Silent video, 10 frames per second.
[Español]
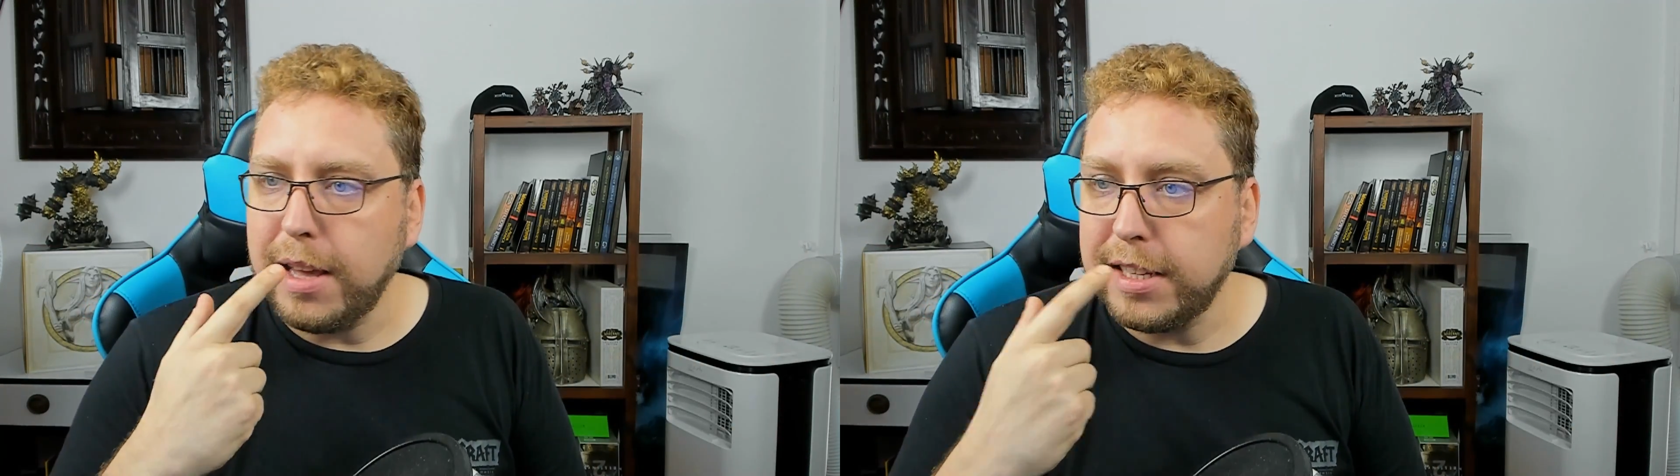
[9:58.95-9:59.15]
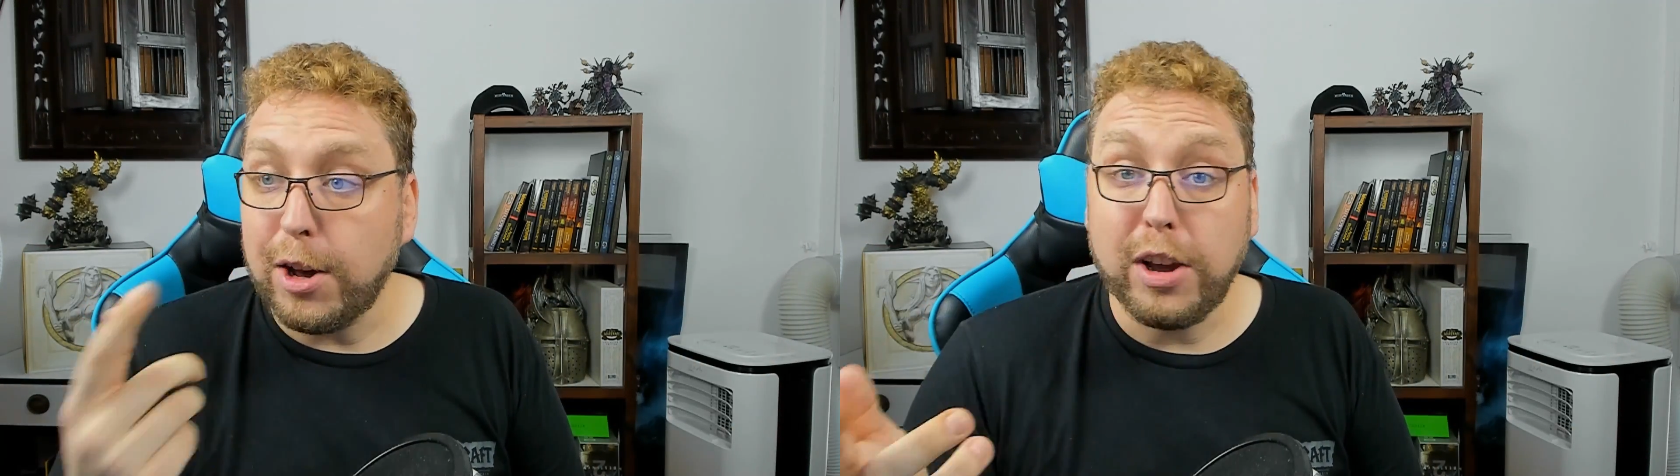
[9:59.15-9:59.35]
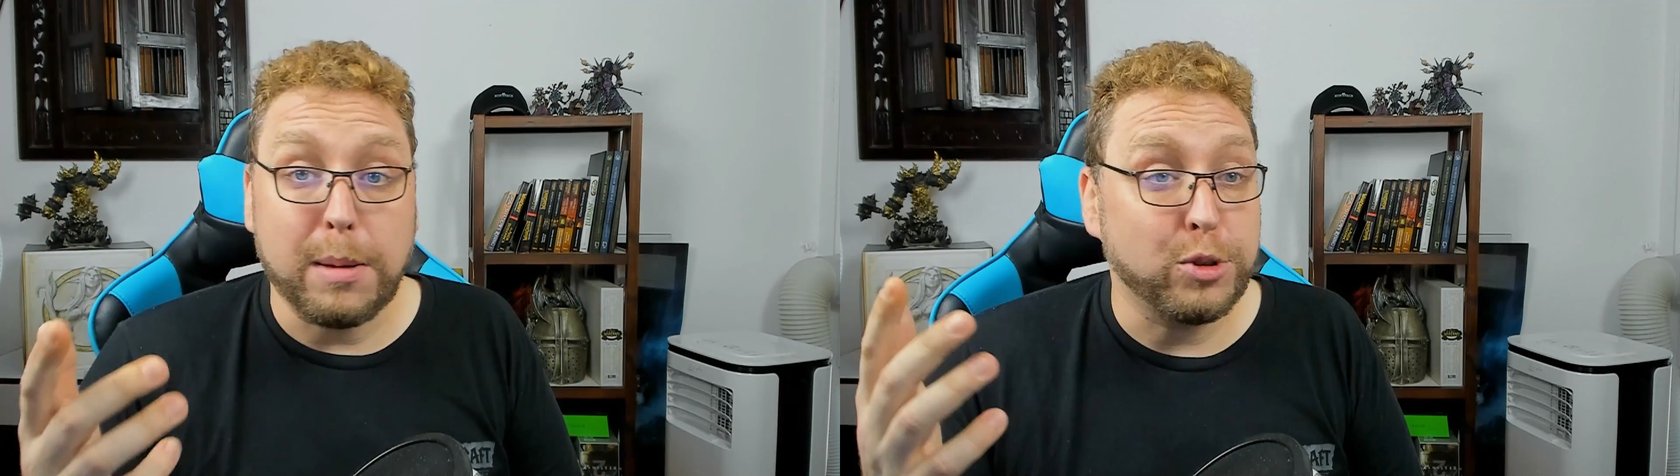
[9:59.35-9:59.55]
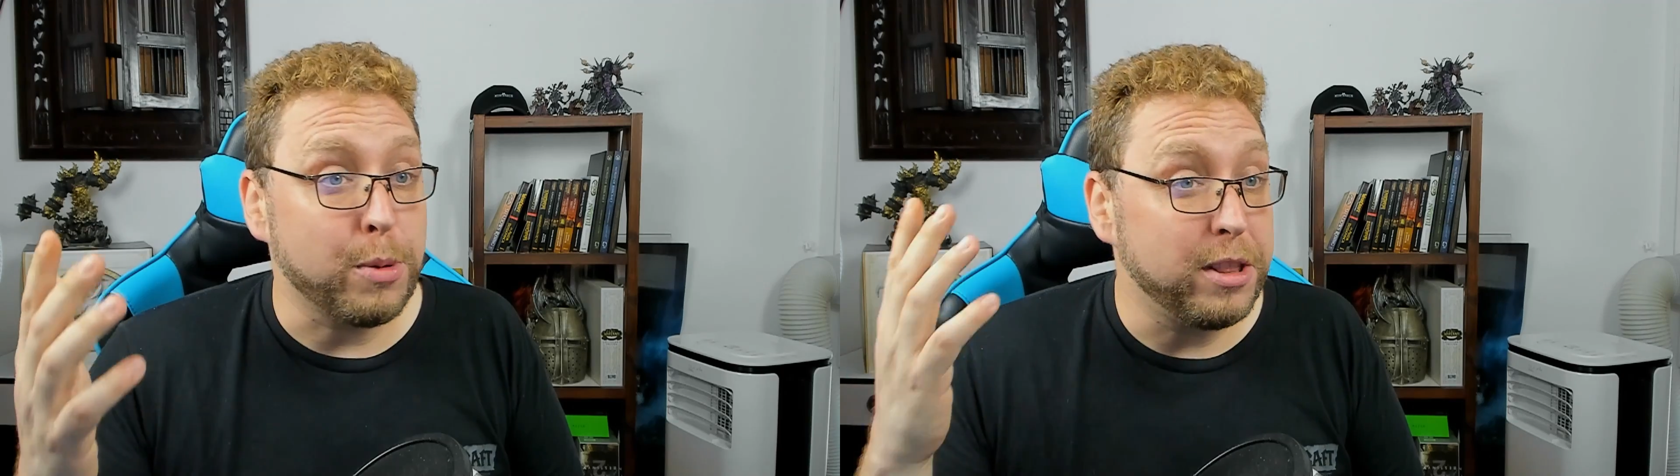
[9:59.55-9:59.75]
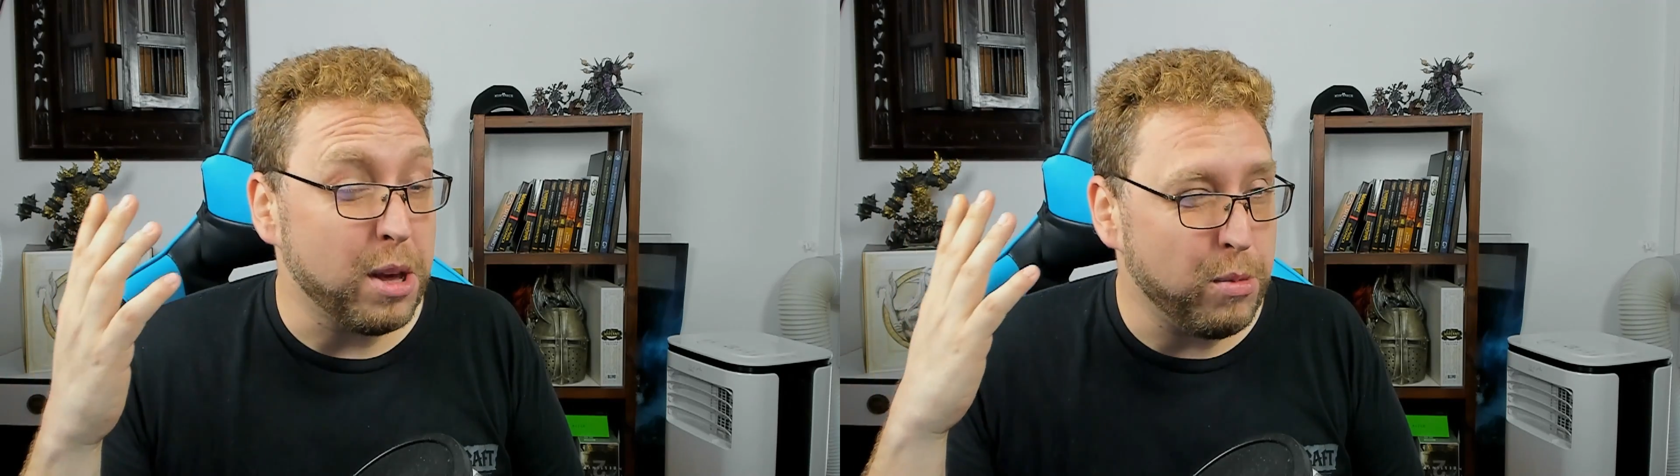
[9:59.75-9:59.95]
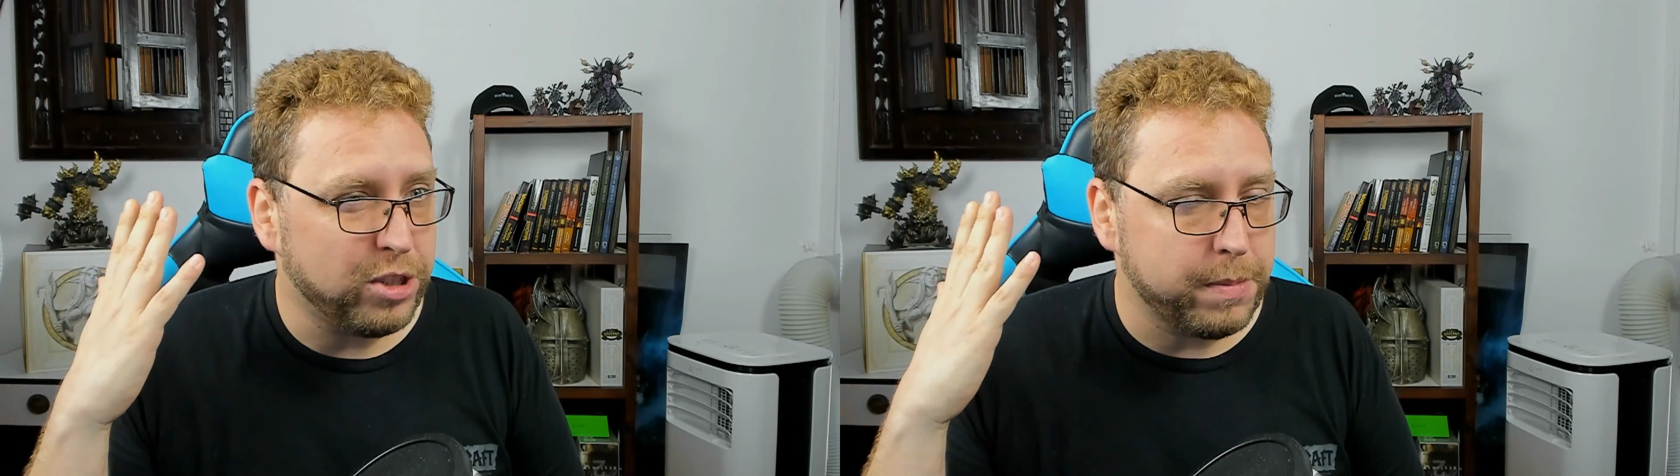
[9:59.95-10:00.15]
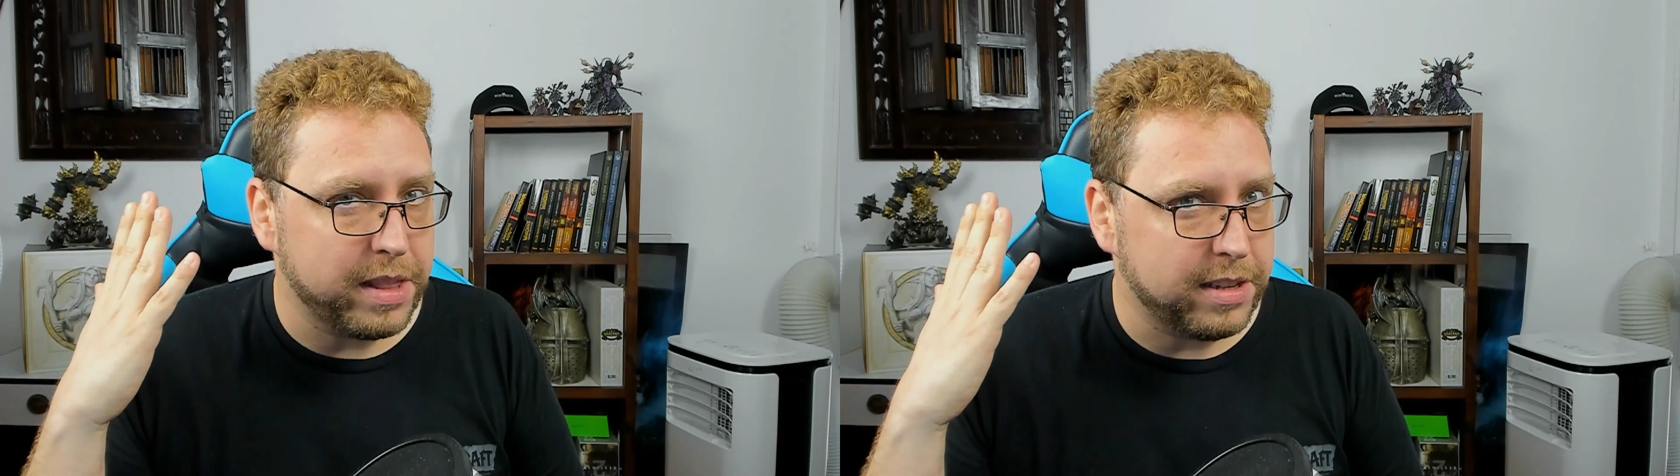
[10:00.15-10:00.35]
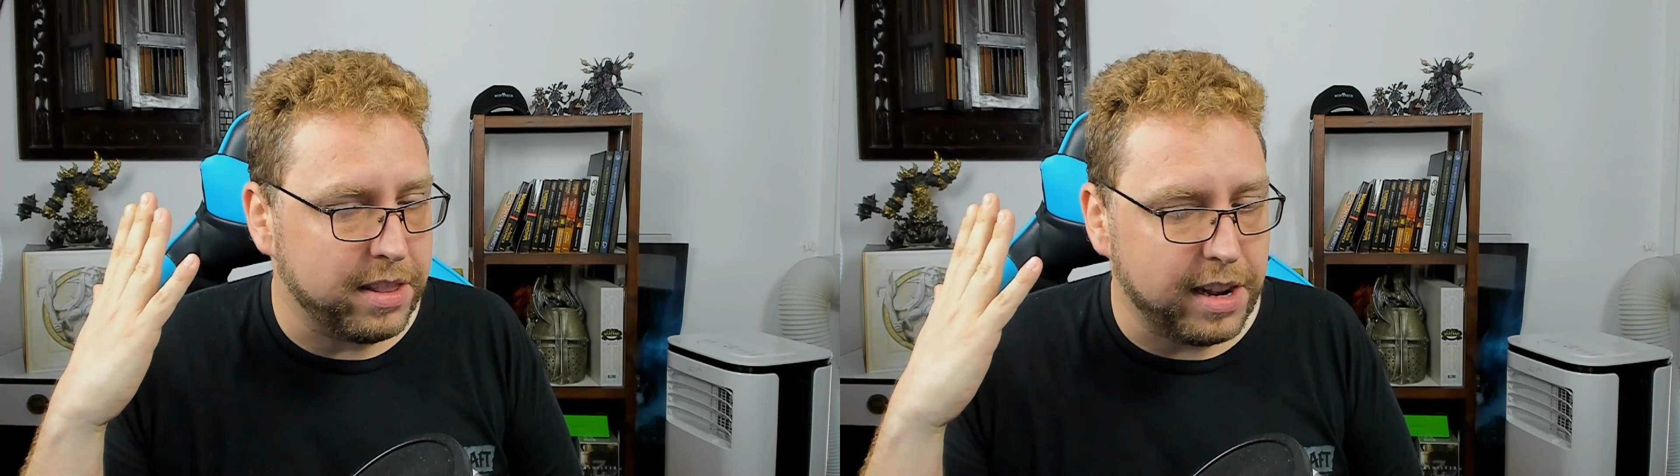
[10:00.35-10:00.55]
es algo que hemos comentado muchas
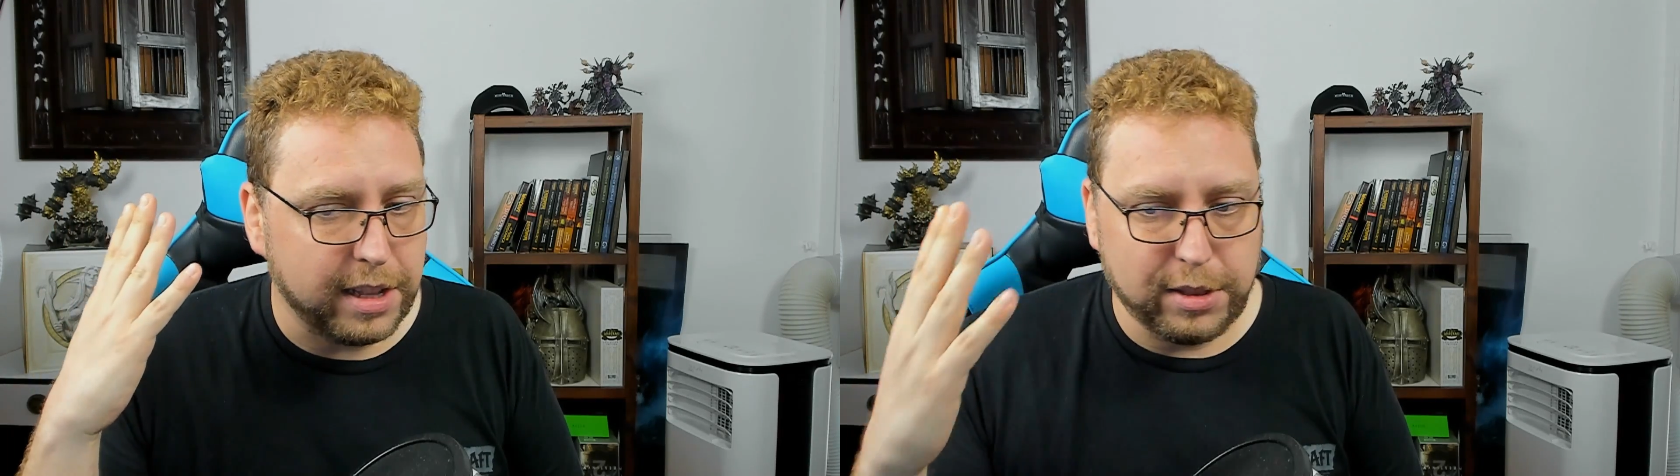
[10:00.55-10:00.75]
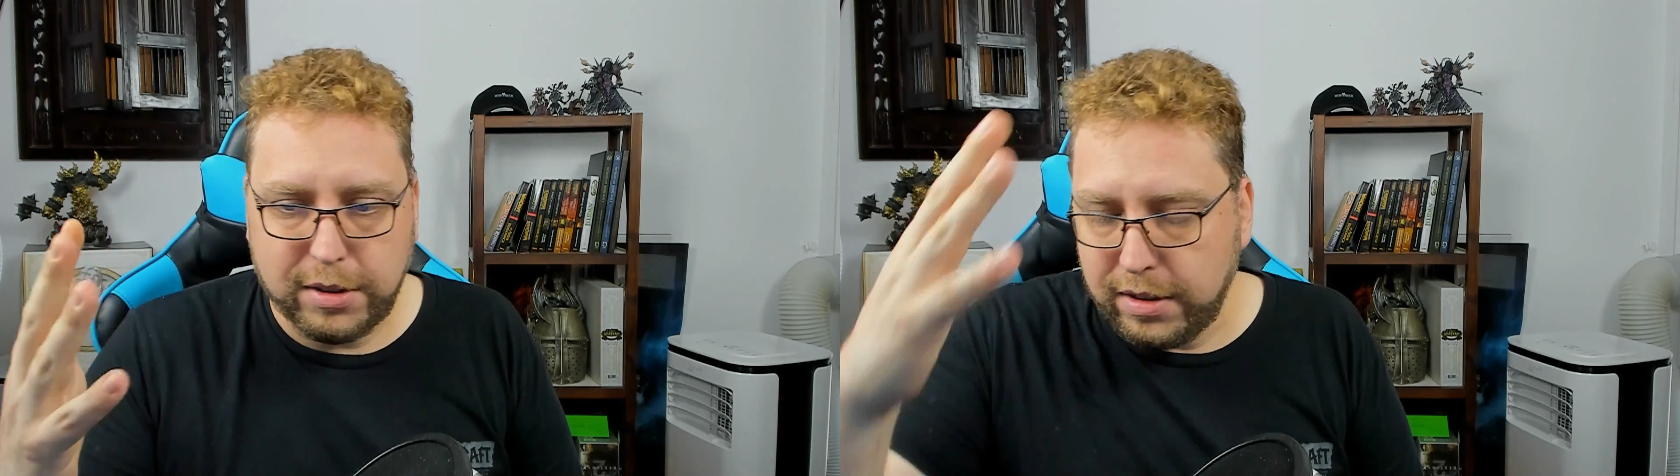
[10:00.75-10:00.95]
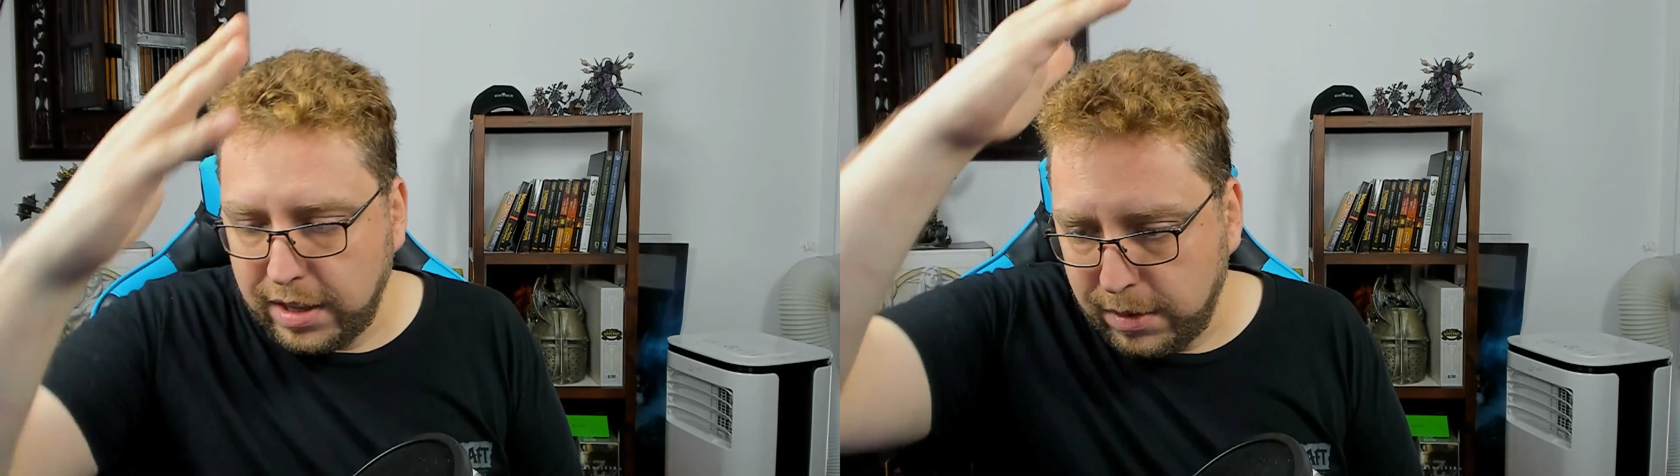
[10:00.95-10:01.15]
veces en directo y,